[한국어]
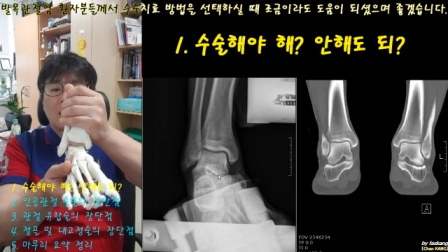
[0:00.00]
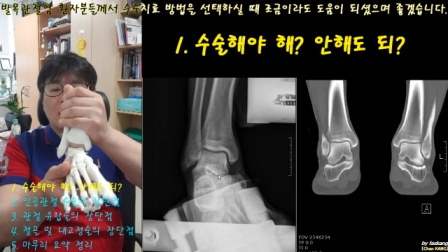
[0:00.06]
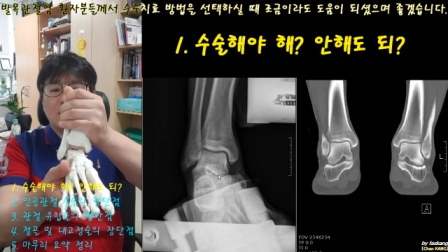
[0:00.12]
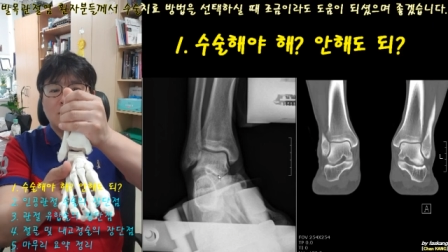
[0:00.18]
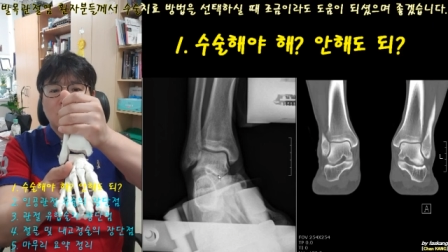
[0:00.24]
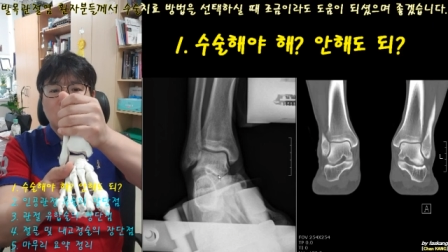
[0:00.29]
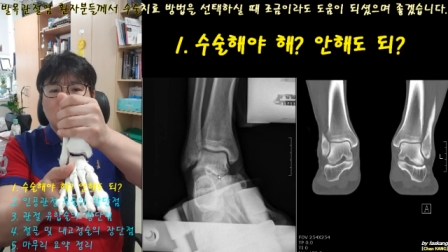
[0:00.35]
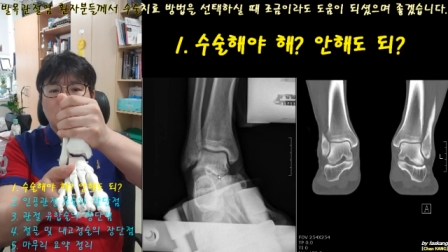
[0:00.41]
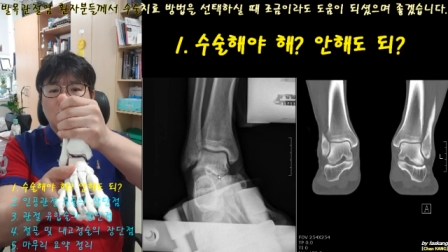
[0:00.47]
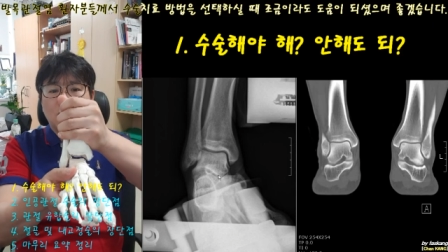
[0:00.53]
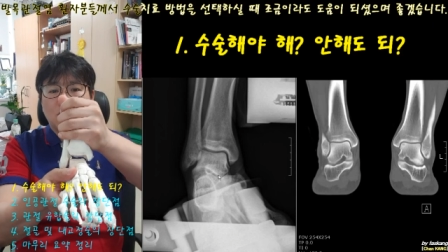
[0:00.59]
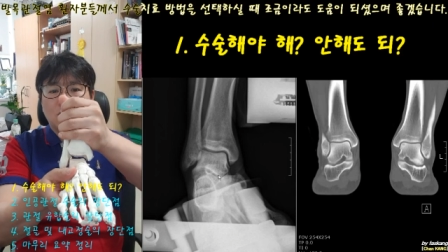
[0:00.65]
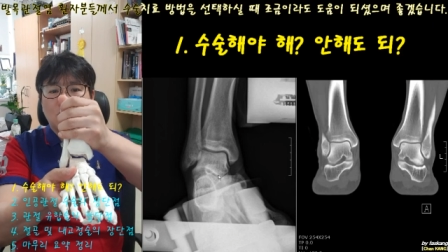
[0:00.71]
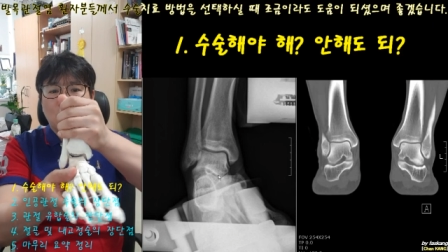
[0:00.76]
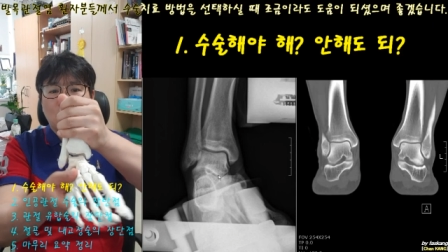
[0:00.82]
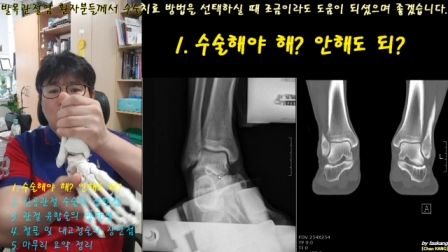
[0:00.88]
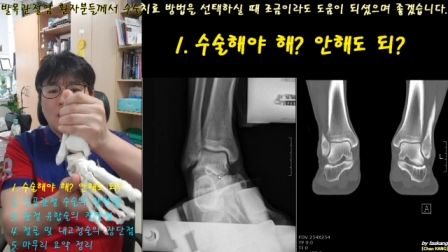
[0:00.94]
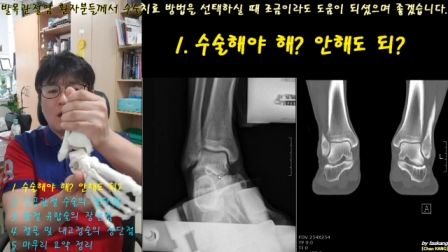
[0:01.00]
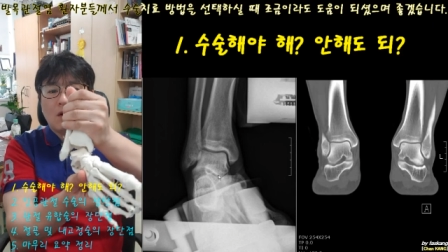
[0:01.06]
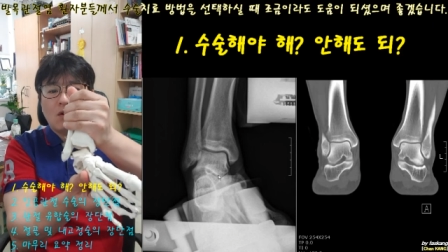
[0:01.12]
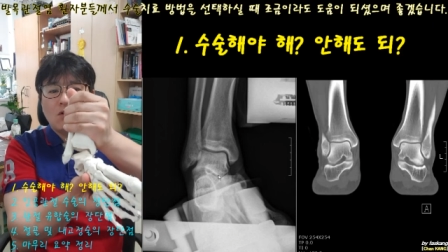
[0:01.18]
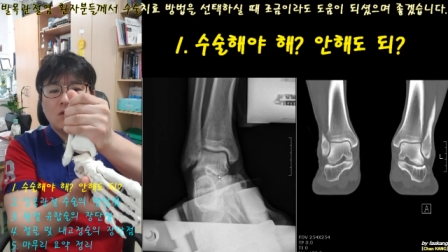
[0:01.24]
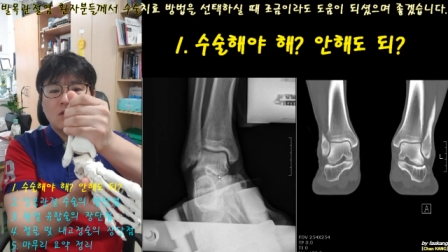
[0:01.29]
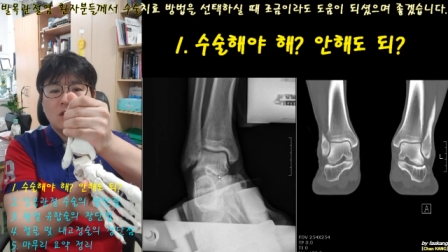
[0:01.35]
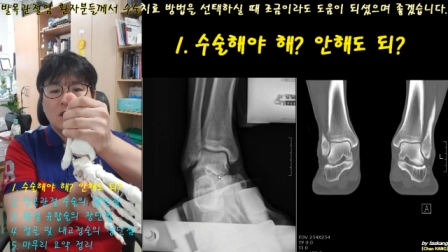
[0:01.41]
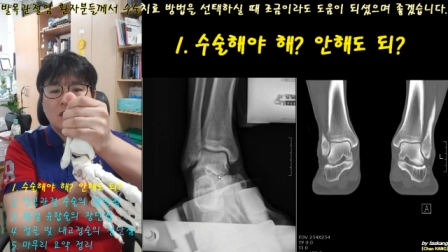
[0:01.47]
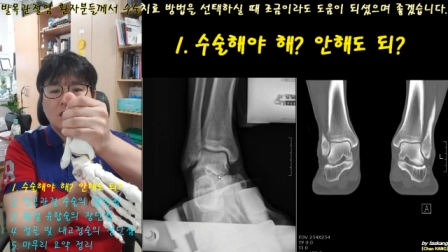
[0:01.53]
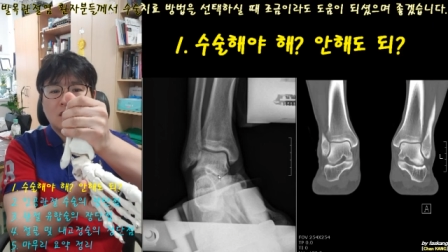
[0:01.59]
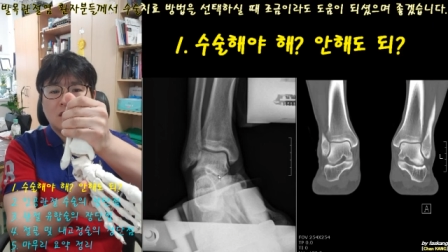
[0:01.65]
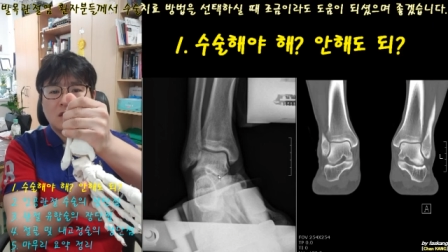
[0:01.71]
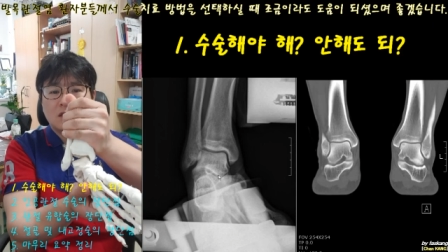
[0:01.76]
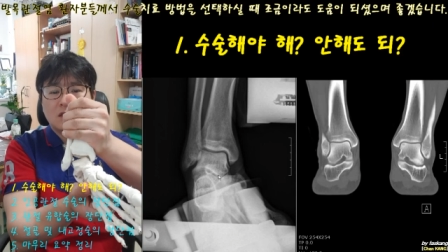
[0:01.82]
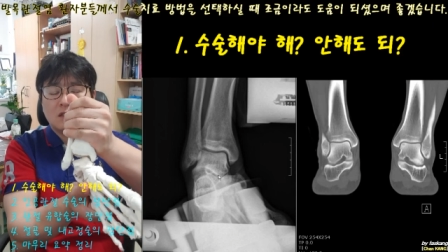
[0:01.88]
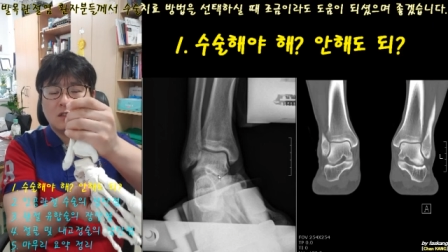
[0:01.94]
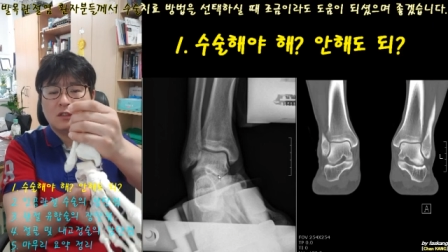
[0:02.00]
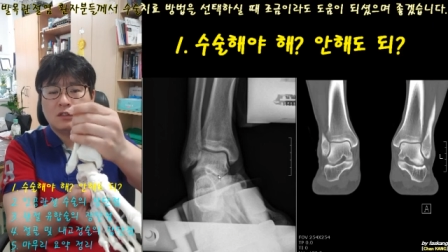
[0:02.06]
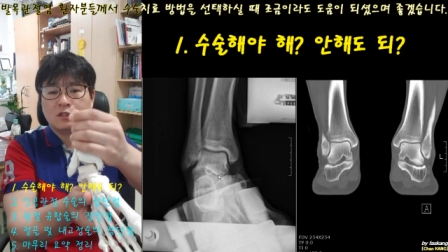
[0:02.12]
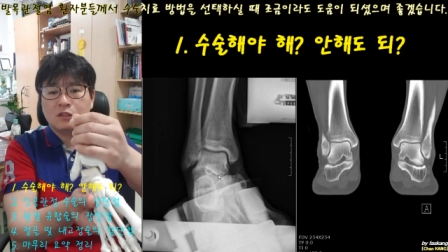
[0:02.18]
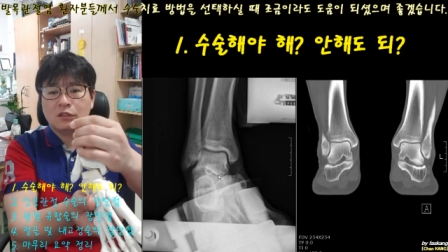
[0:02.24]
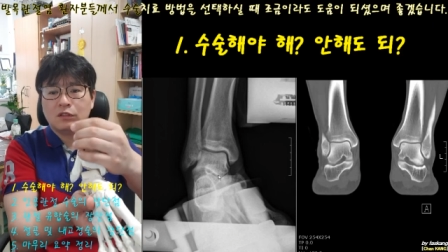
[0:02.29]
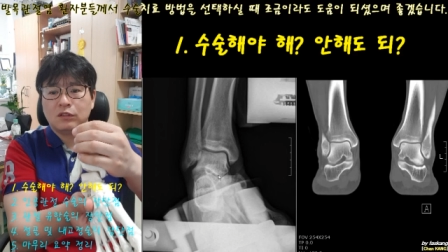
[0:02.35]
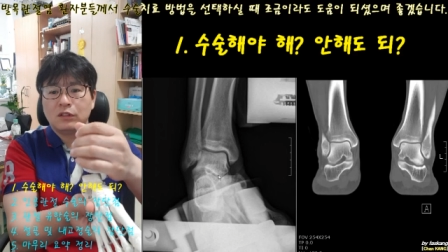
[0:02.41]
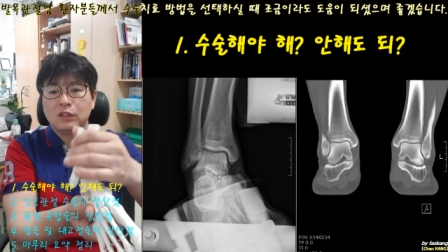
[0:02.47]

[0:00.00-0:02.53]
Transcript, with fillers: 안쪽으로 확 꺾는 엑스를 찍었어요.